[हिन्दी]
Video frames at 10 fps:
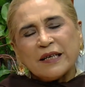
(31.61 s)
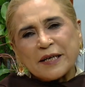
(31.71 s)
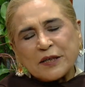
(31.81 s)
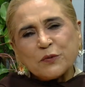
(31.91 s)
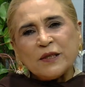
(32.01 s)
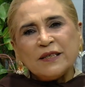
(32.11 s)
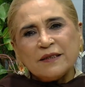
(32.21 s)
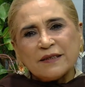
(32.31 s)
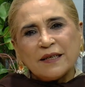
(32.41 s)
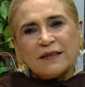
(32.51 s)
ग्रेजुअली
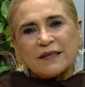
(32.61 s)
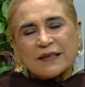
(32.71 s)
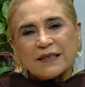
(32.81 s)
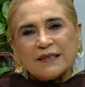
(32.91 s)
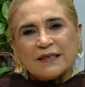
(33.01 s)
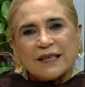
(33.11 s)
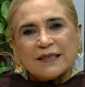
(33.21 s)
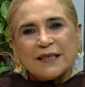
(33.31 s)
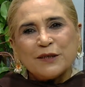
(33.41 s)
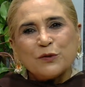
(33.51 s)
इंसान तरक्की
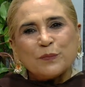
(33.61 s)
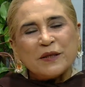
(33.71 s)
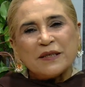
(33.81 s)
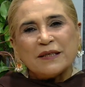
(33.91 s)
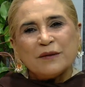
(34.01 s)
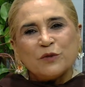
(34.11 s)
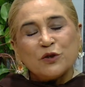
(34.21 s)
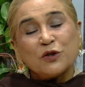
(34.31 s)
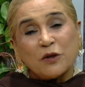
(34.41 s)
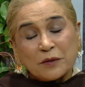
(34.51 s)
चाहता है तो फिर
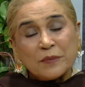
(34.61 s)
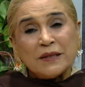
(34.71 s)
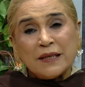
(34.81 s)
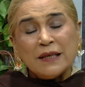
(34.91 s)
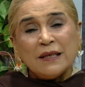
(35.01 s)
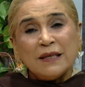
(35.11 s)
मुझे शौक़ भी था